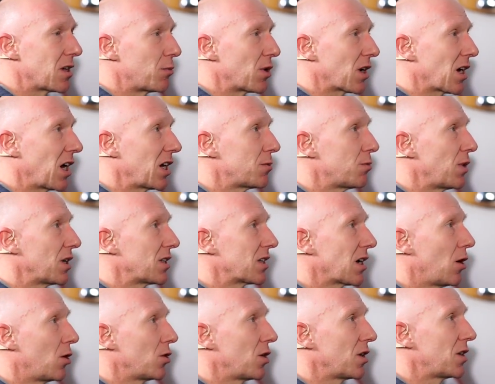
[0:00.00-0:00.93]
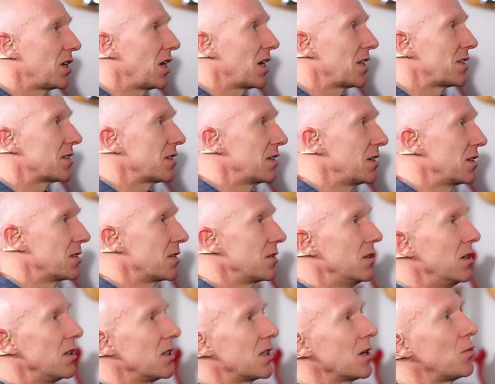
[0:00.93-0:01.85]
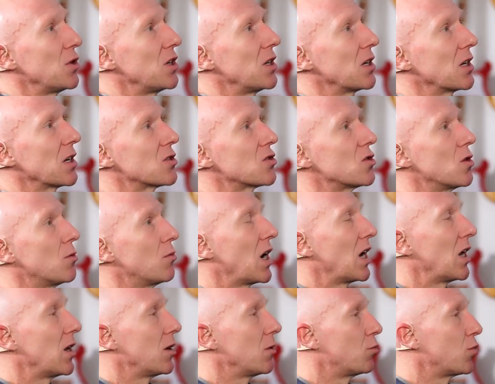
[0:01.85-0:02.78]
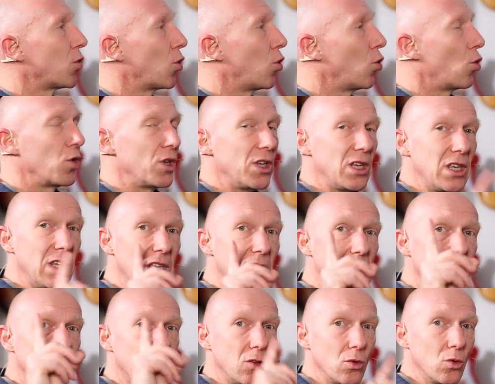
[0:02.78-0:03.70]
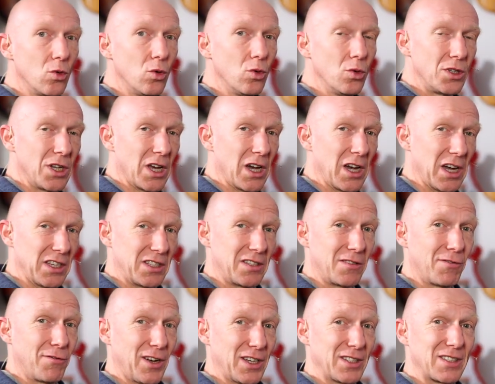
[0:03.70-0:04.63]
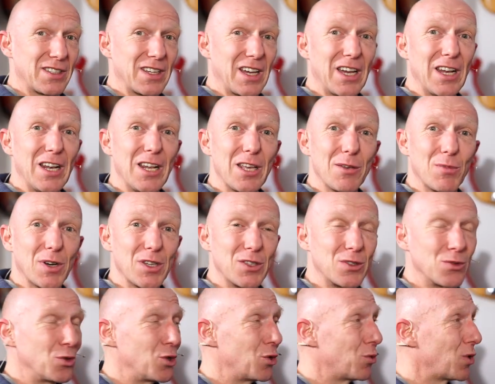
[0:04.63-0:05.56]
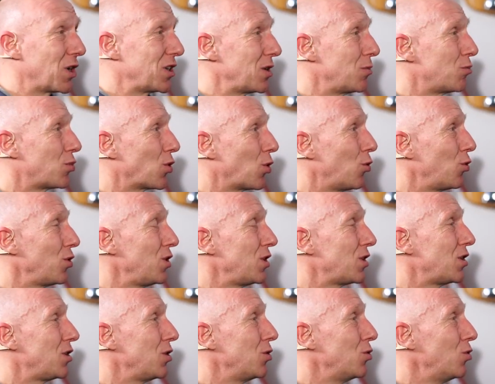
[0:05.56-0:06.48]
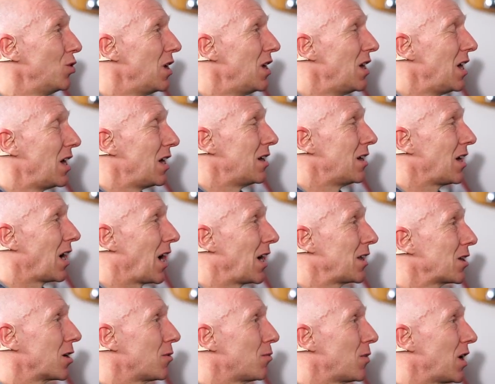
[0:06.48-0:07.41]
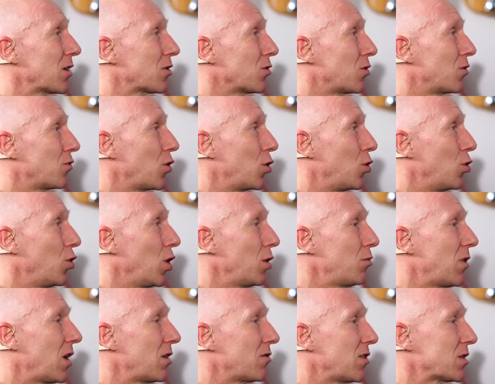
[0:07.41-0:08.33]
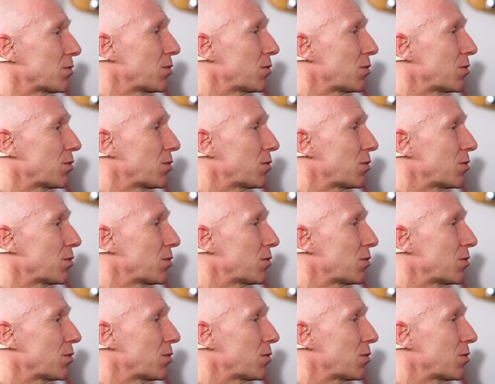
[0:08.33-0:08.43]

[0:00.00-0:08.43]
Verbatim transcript: Bereich bei 300 Hertz ist. Ne? Ich habe hier den ganz normalen Pro EQ, der heißt fast ähnlich bei Studio One, den Pro EQ äh, angemacht und wir hören mal, was